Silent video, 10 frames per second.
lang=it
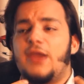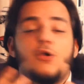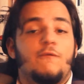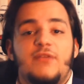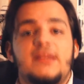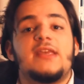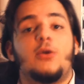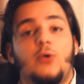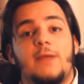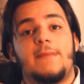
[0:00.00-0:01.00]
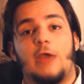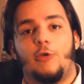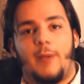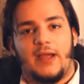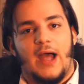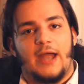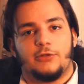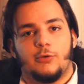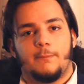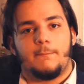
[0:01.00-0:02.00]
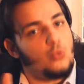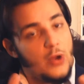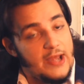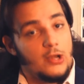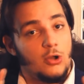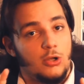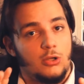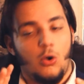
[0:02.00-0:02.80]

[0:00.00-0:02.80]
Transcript: e non vi dico che mi hanno pagato quello,